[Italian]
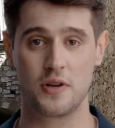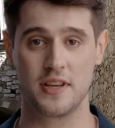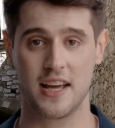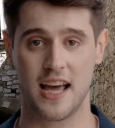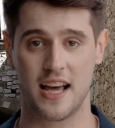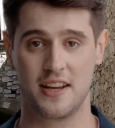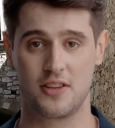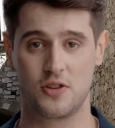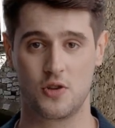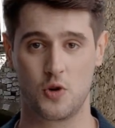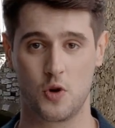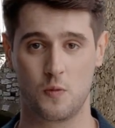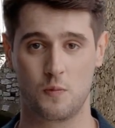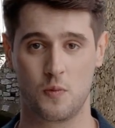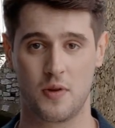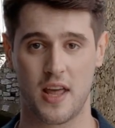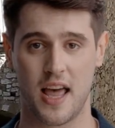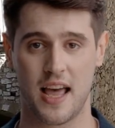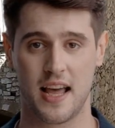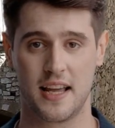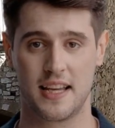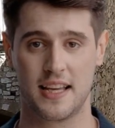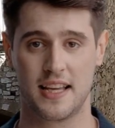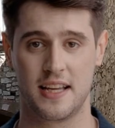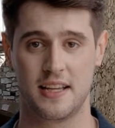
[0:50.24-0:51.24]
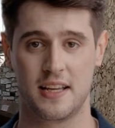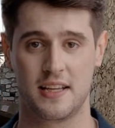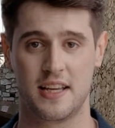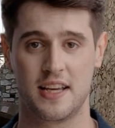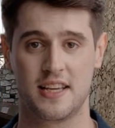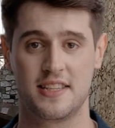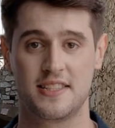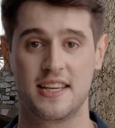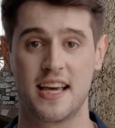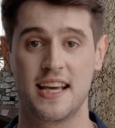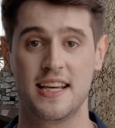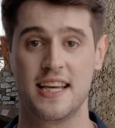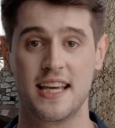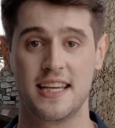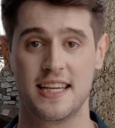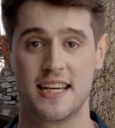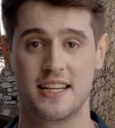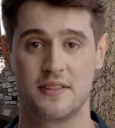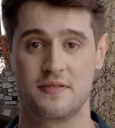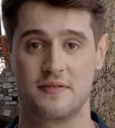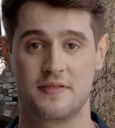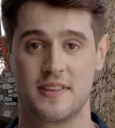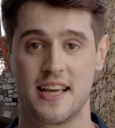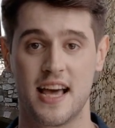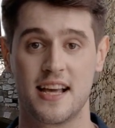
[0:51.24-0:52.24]
teatro comunale, sede di
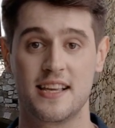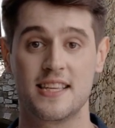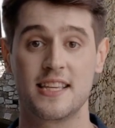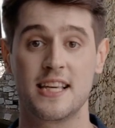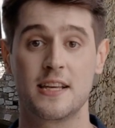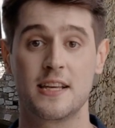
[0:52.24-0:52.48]
raffinate